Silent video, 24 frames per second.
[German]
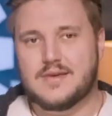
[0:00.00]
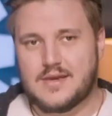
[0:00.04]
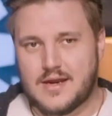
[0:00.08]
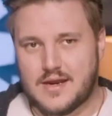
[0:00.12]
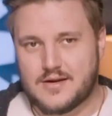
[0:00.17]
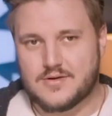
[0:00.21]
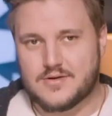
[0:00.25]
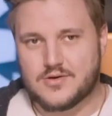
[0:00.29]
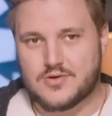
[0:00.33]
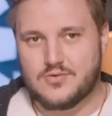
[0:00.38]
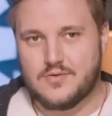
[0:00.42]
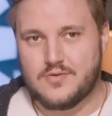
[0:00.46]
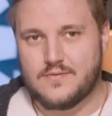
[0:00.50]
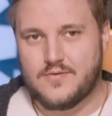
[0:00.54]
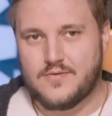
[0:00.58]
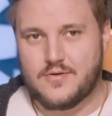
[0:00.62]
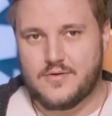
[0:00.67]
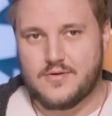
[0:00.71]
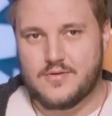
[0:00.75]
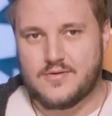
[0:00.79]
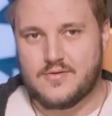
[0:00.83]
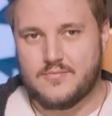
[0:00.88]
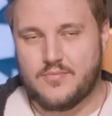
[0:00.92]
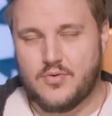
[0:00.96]
Dankeschön für
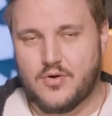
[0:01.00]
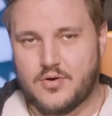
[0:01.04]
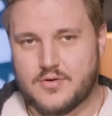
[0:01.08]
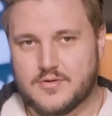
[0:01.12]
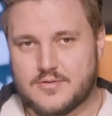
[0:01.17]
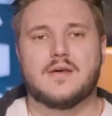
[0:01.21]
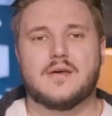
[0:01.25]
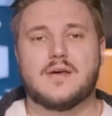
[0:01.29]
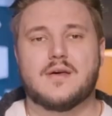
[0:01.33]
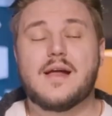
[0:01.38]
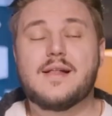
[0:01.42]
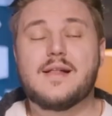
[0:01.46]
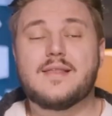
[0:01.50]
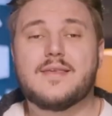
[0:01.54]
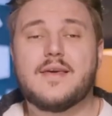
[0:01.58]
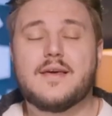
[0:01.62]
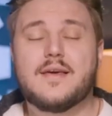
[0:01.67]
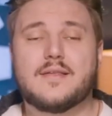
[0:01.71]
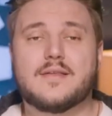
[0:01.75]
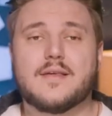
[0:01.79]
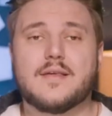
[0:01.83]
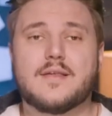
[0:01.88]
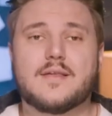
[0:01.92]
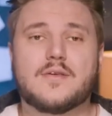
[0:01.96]
euren Support. Als
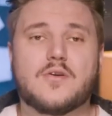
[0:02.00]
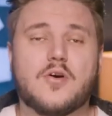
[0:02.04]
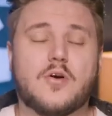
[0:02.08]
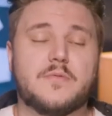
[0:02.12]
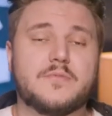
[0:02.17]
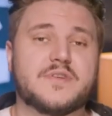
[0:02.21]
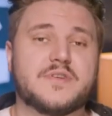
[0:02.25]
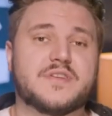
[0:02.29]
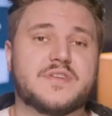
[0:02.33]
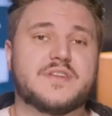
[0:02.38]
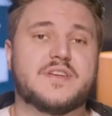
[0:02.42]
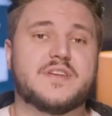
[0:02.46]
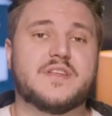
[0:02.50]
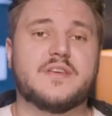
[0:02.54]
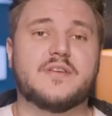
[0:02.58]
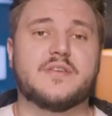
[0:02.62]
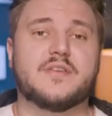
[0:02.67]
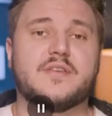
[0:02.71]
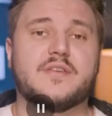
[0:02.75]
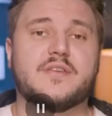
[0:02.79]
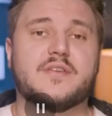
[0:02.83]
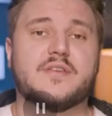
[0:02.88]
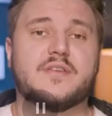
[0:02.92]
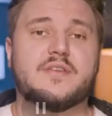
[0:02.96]
nächstes kommt die.
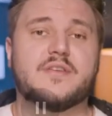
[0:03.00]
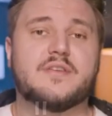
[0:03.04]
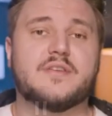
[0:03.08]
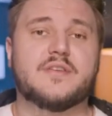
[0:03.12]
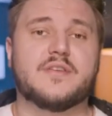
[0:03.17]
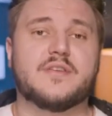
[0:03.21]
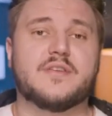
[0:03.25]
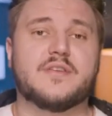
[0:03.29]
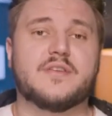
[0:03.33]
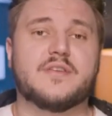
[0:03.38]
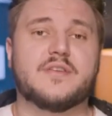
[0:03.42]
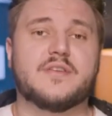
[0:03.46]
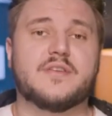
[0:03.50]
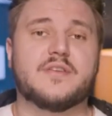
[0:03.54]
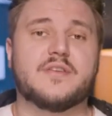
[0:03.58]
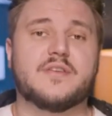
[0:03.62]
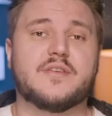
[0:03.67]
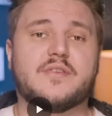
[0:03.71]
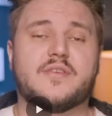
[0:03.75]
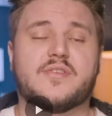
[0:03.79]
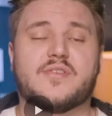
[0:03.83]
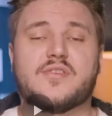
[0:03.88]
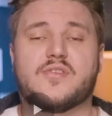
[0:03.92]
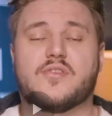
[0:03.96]
Gern geschehen.
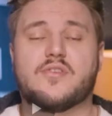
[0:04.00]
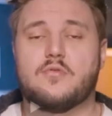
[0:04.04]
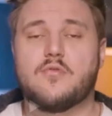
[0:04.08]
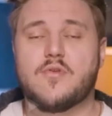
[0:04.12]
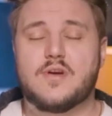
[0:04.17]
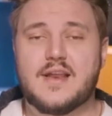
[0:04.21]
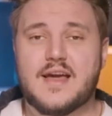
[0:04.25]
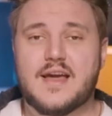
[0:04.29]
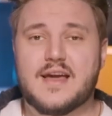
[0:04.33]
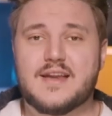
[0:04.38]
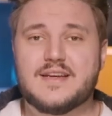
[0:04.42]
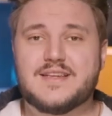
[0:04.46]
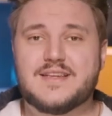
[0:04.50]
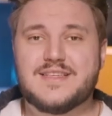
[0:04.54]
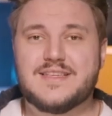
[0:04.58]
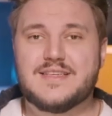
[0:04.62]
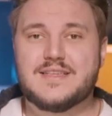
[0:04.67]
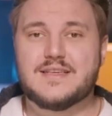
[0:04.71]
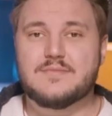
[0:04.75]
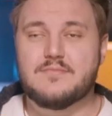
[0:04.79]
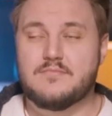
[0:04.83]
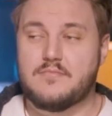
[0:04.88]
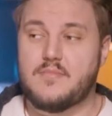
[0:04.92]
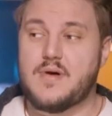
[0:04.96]
Storyline,
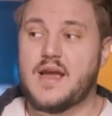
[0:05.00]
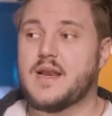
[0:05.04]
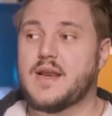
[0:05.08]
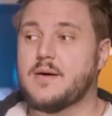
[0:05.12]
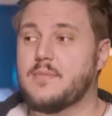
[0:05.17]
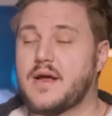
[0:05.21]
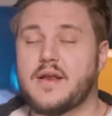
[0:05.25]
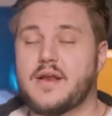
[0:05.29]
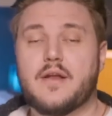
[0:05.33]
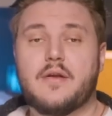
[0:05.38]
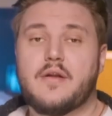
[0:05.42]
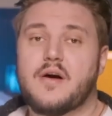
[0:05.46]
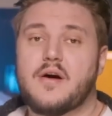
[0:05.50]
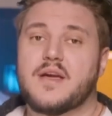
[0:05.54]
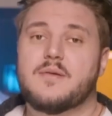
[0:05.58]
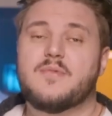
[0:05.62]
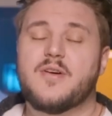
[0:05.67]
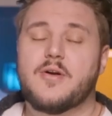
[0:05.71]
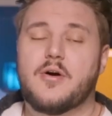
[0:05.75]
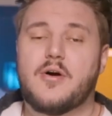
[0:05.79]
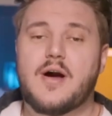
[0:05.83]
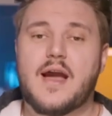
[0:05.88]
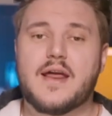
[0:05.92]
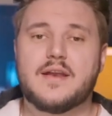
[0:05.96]
die meiner Meinung nach
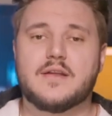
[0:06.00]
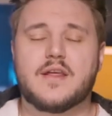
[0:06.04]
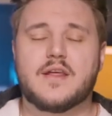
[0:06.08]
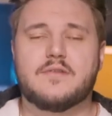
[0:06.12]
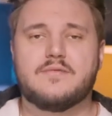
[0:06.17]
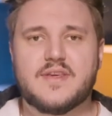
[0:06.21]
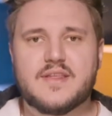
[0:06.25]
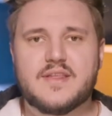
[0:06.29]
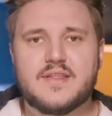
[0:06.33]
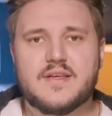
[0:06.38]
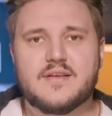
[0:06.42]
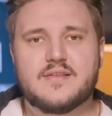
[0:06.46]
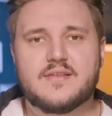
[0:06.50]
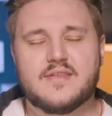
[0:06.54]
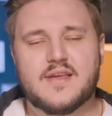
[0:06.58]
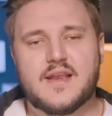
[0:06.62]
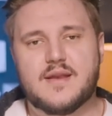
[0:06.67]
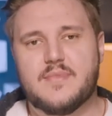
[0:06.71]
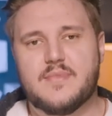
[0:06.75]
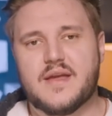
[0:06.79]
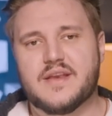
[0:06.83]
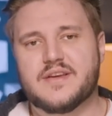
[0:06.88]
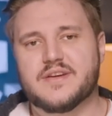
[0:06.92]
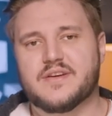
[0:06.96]
immer noch eine der wichtigsten
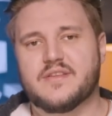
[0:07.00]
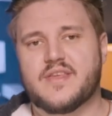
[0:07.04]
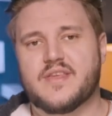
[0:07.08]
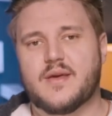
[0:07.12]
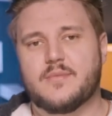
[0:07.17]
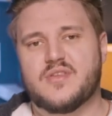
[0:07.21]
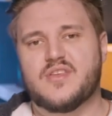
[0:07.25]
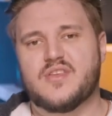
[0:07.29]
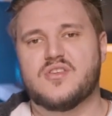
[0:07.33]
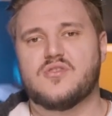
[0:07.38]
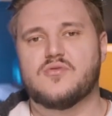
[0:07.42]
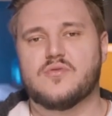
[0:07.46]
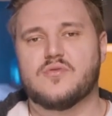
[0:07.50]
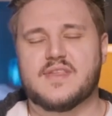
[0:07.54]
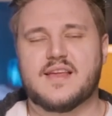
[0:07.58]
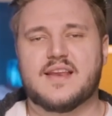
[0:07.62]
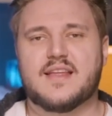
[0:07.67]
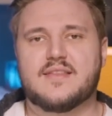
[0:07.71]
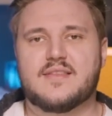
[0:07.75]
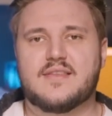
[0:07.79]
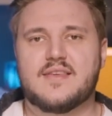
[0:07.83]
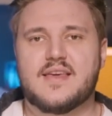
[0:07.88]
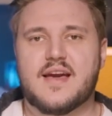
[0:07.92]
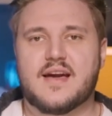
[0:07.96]
Elemente des MCUs der
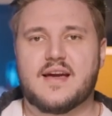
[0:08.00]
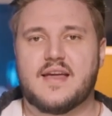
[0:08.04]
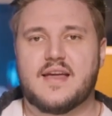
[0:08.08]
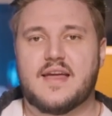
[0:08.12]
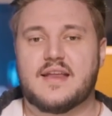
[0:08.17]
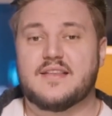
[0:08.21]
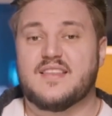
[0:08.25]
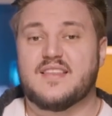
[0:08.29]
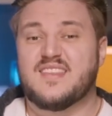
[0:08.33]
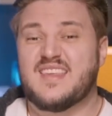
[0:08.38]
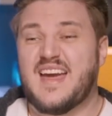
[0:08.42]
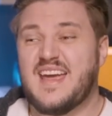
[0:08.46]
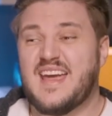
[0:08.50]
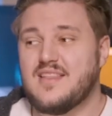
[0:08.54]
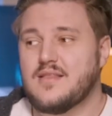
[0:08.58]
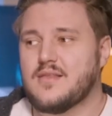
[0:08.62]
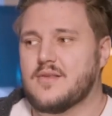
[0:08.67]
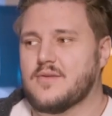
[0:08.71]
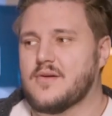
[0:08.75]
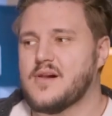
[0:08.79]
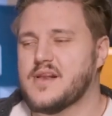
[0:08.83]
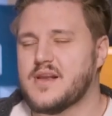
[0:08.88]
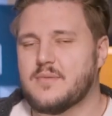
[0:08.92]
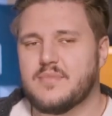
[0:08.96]
letzten Jahre hätte sein
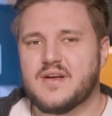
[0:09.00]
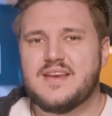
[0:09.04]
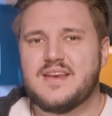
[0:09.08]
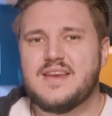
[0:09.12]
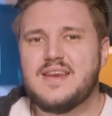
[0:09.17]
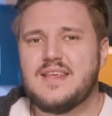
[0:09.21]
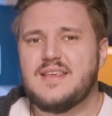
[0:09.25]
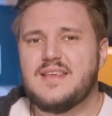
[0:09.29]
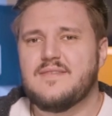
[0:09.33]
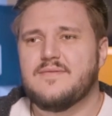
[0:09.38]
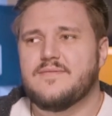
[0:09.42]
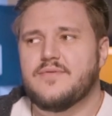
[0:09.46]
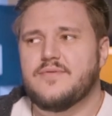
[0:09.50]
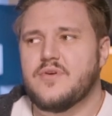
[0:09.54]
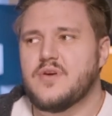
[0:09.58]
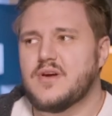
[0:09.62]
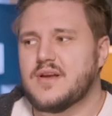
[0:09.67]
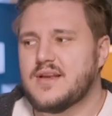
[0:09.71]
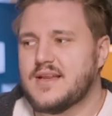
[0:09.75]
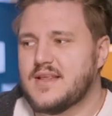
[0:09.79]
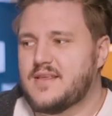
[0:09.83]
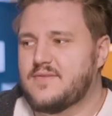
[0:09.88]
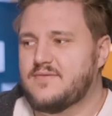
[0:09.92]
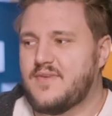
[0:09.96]
sollen, aber nie
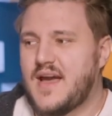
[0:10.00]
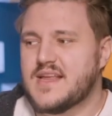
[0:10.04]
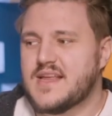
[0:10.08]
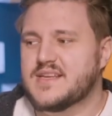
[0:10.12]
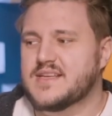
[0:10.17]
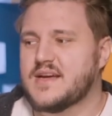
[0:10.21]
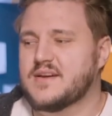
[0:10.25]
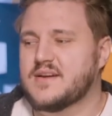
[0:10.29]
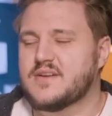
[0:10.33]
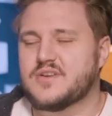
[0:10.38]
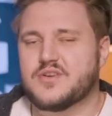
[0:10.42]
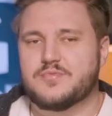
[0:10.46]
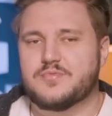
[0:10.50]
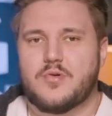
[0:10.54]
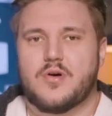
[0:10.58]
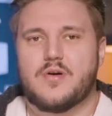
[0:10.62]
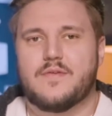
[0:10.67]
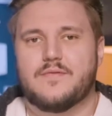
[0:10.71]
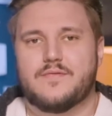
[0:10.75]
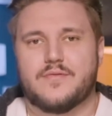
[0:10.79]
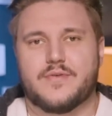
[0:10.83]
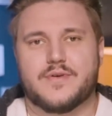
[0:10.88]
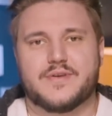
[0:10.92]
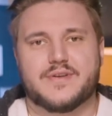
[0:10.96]
wirklich weiter
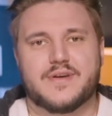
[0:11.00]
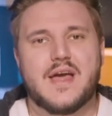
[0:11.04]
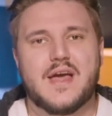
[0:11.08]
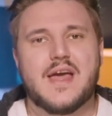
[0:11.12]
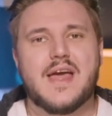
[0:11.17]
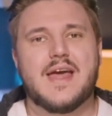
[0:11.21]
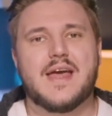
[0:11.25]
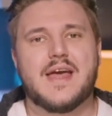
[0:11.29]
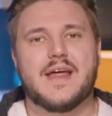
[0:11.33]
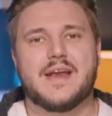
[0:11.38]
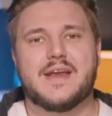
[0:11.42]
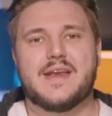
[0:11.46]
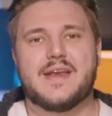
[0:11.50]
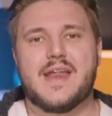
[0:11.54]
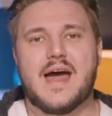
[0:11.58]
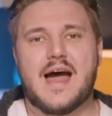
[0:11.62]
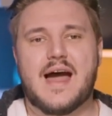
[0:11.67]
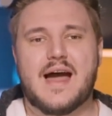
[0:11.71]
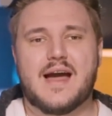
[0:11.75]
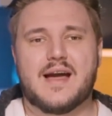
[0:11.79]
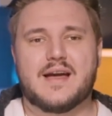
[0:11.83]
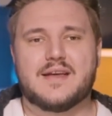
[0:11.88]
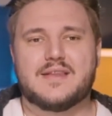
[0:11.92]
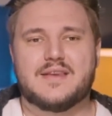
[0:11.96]
angesprochen wurde
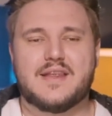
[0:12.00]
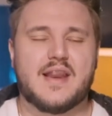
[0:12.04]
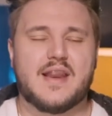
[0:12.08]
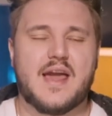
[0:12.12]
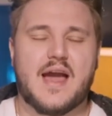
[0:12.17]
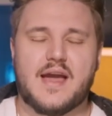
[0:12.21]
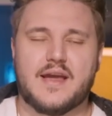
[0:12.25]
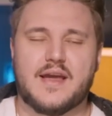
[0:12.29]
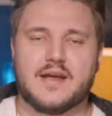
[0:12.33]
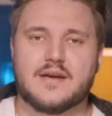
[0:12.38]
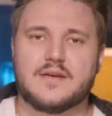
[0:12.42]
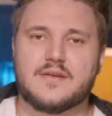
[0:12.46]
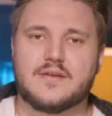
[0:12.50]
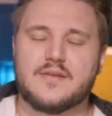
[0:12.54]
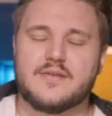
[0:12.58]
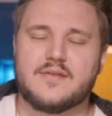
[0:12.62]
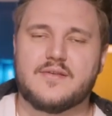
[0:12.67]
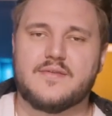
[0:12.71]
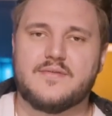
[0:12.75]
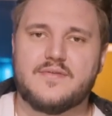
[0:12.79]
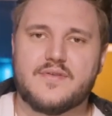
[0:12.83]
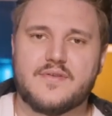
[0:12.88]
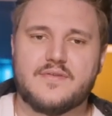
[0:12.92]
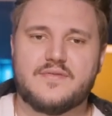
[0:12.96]
nach den
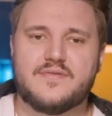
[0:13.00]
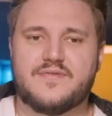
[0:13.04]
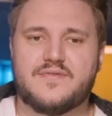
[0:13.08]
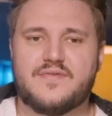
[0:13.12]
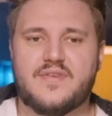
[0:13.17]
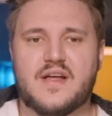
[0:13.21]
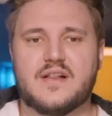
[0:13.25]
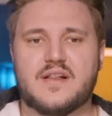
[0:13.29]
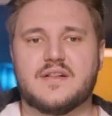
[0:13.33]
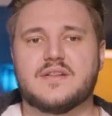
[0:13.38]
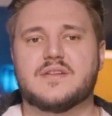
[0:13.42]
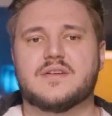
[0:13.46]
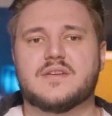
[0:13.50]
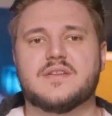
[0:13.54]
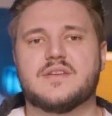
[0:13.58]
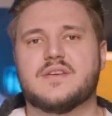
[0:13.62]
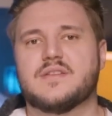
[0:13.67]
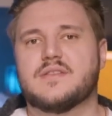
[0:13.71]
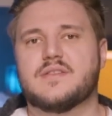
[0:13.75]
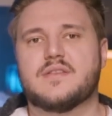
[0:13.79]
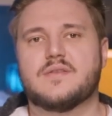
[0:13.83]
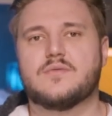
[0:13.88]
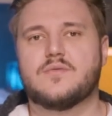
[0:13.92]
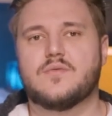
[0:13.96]
Ereignissen von Falcon
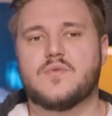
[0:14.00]
and the